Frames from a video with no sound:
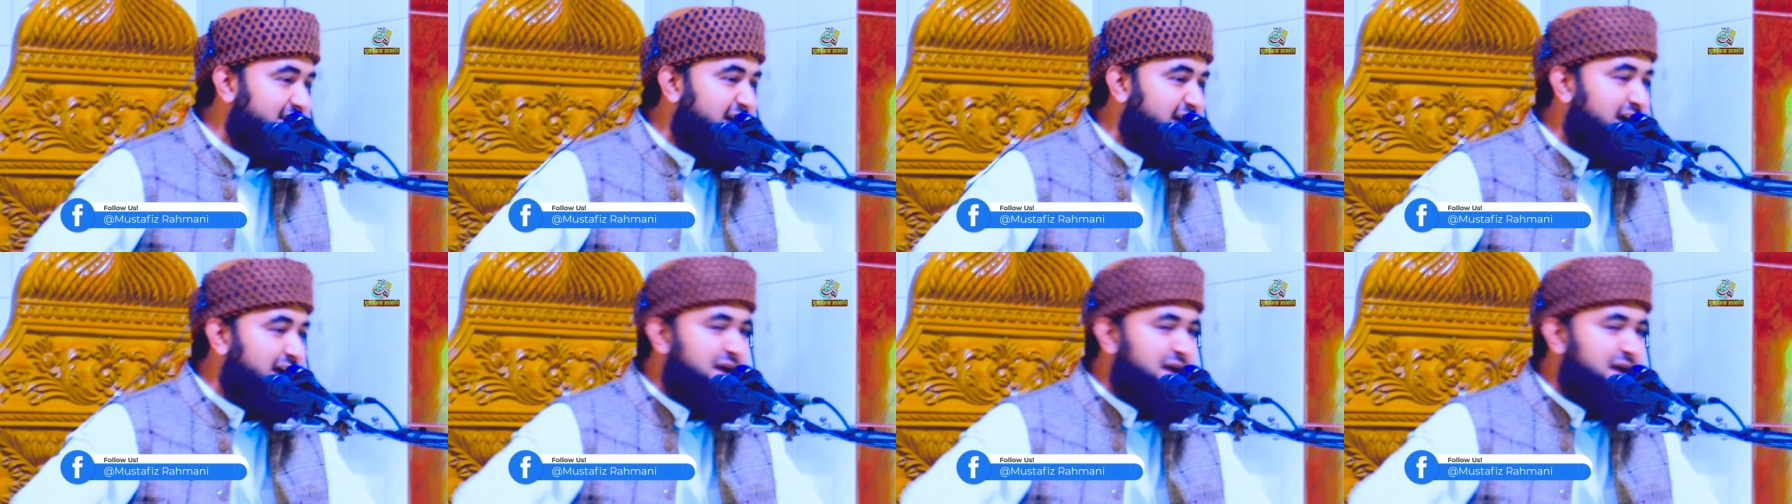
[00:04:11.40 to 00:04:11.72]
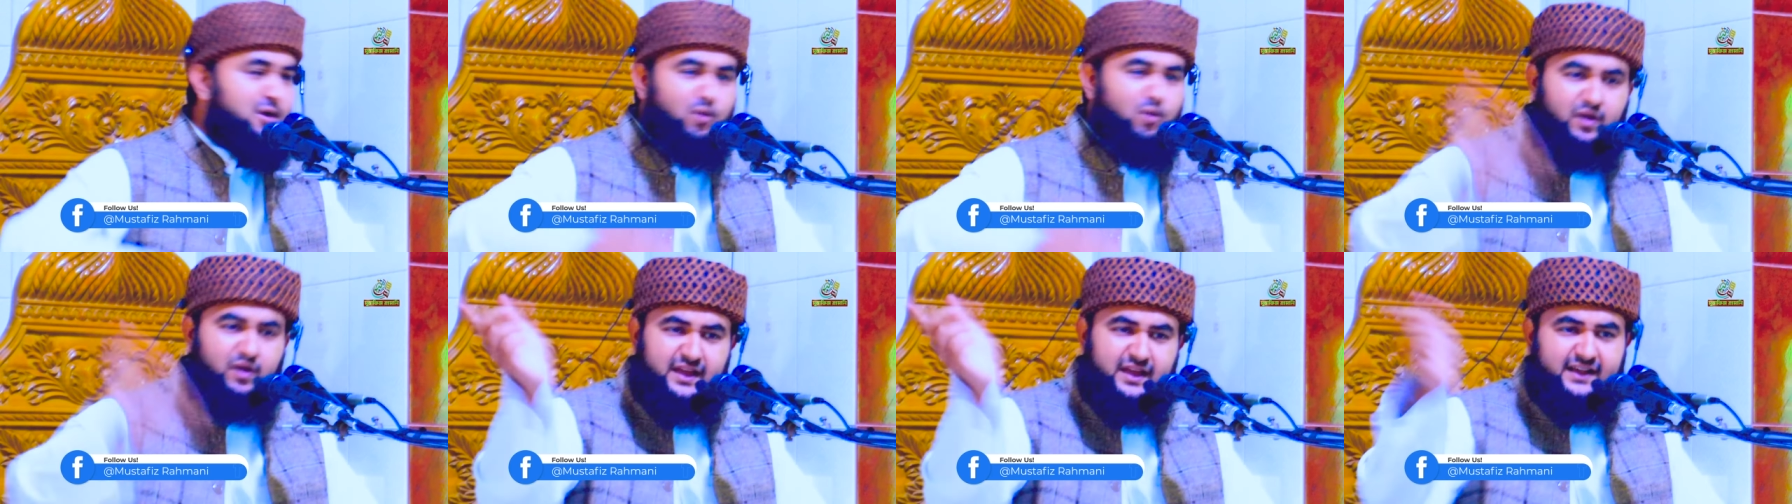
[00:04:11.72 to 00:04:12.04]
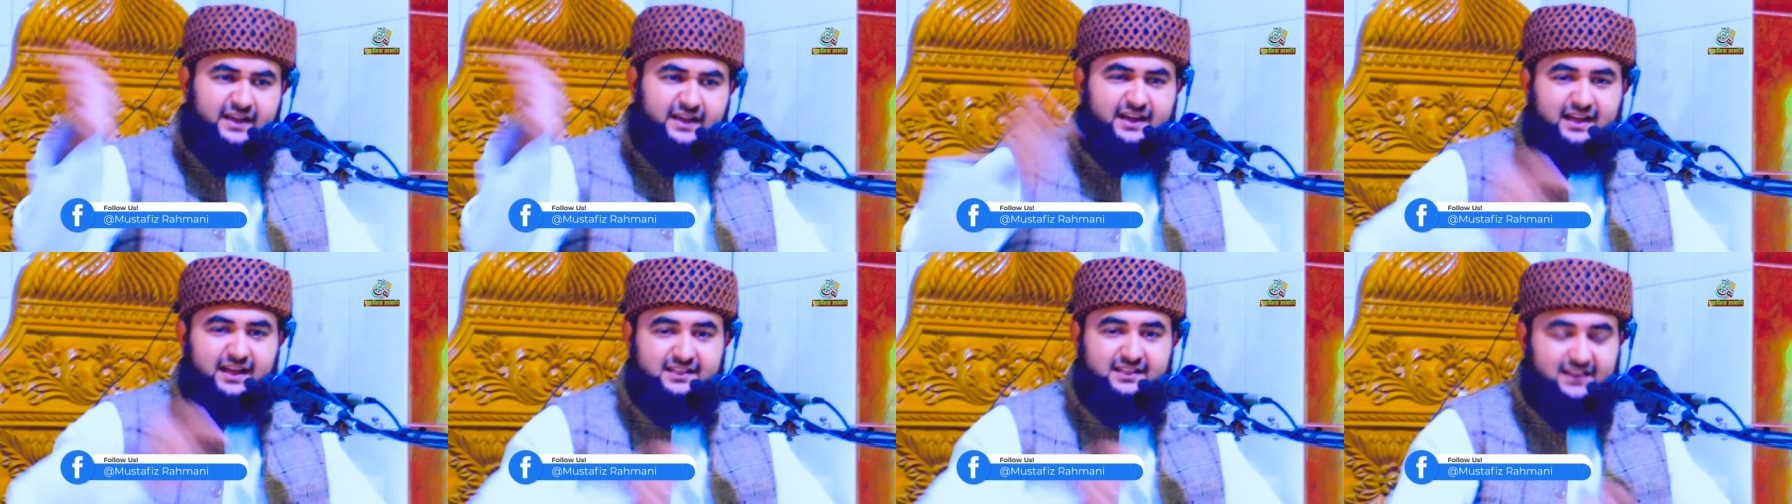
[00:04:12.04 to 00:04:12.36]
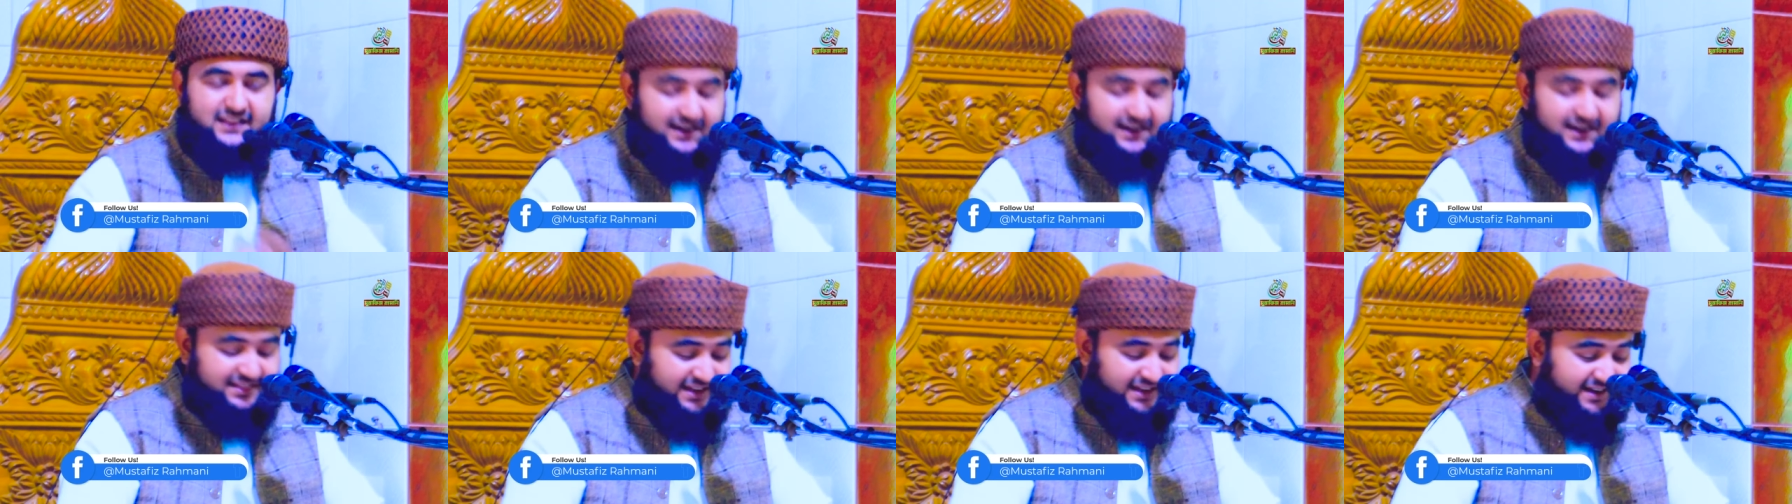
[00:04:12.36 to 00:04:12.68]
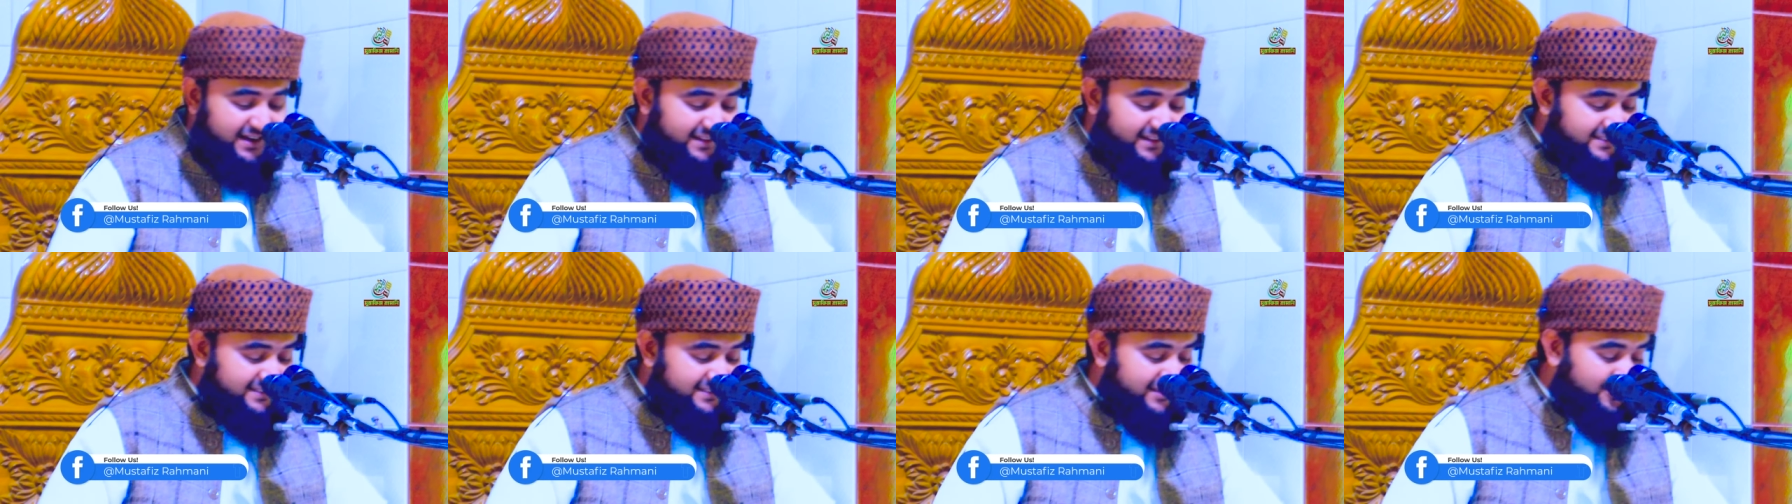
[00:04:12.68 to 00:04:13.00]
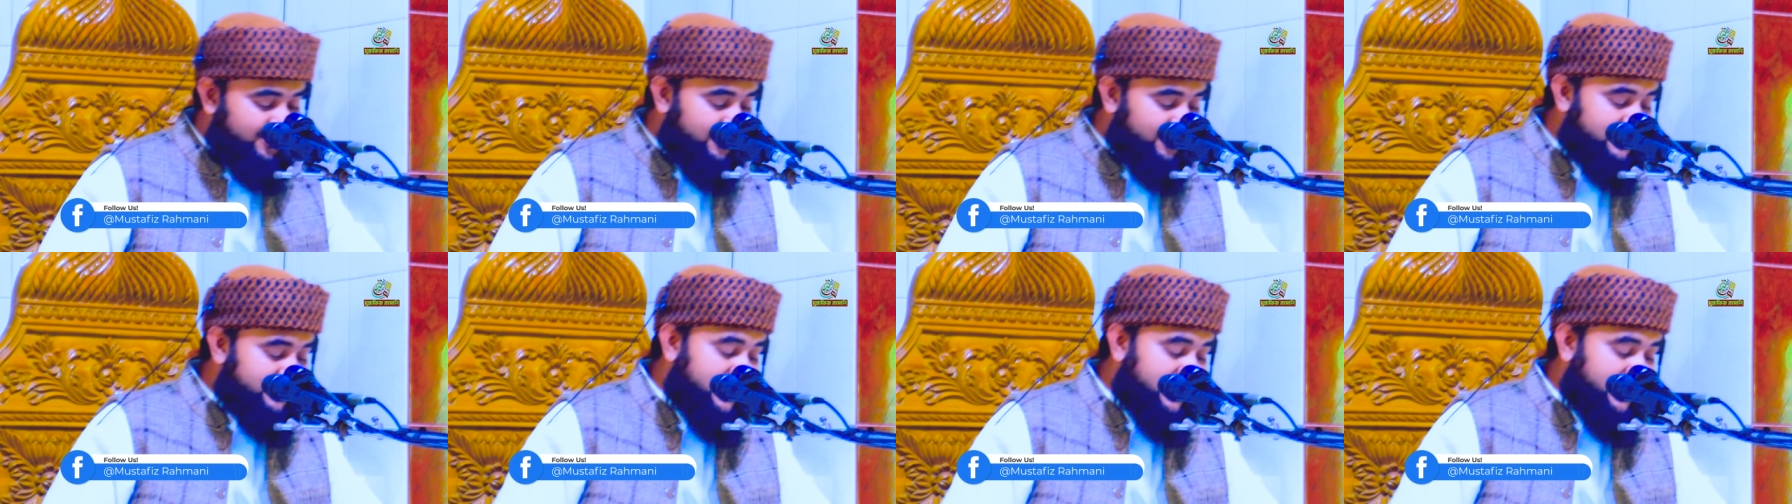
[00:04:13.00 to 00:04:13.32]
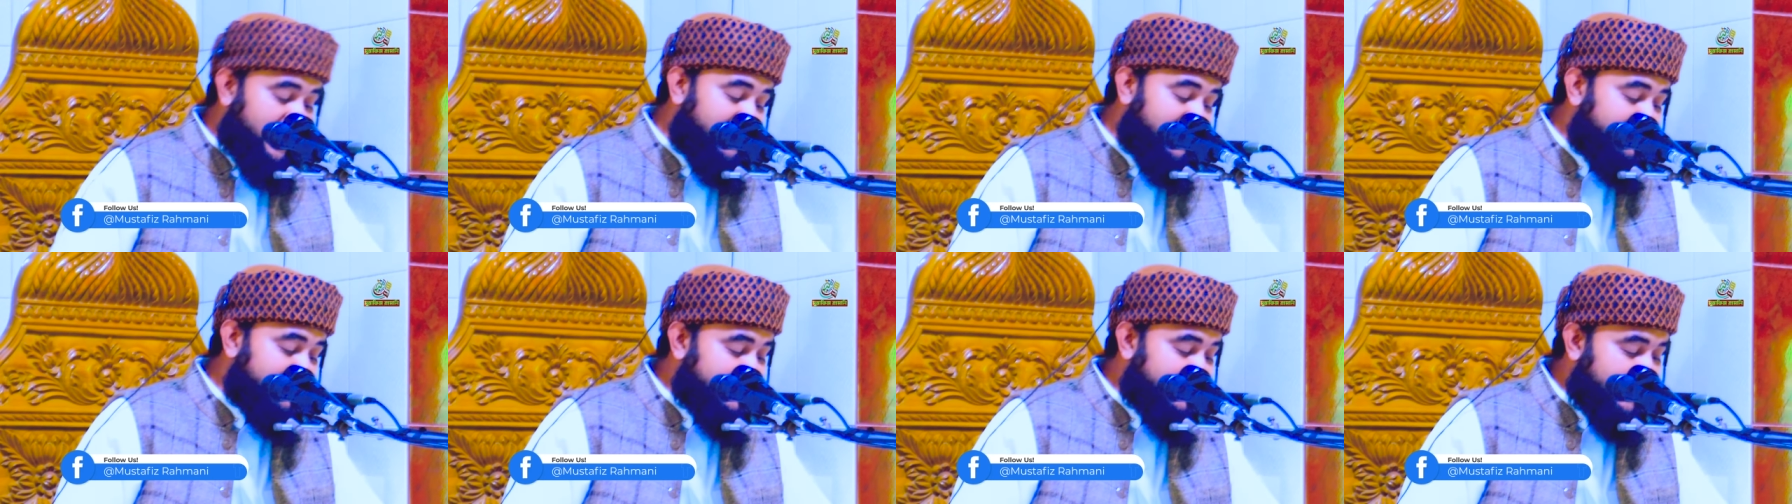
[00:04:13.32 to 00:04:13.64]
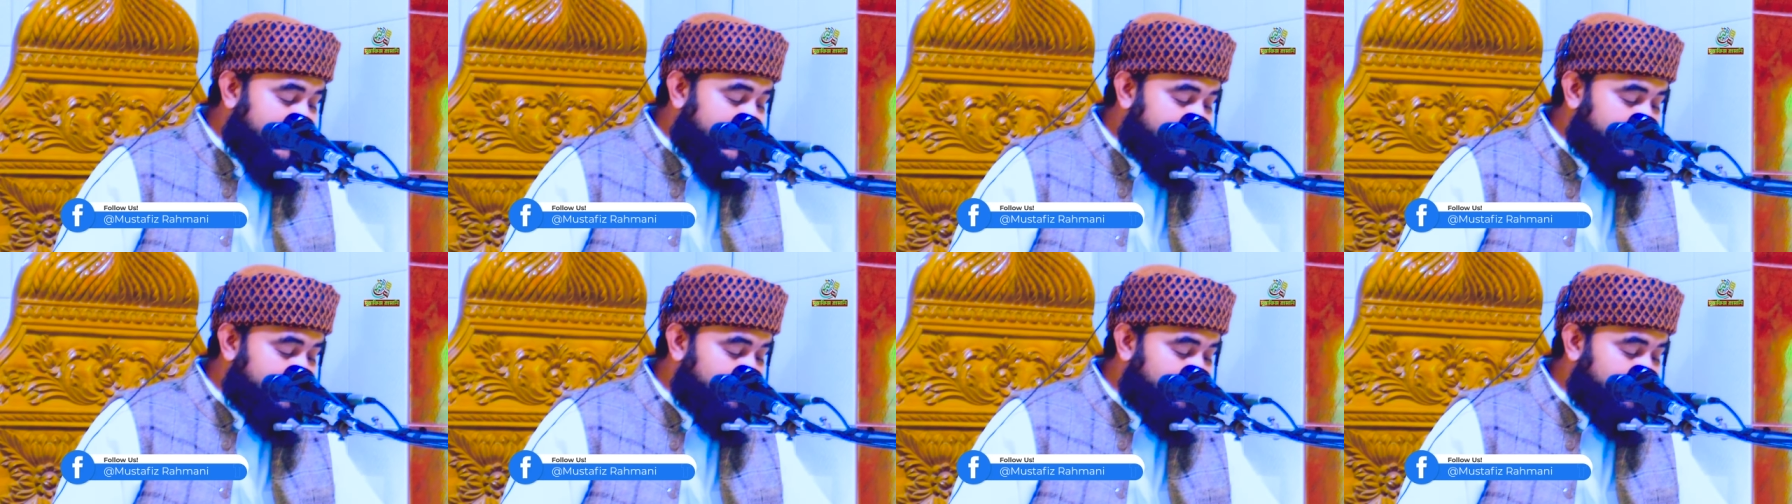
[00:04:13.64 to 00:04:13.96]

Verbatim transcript: না অনেক আয়াত আল্লাহ তালা নাজিল করেছেন আল্লাহ তালা আবার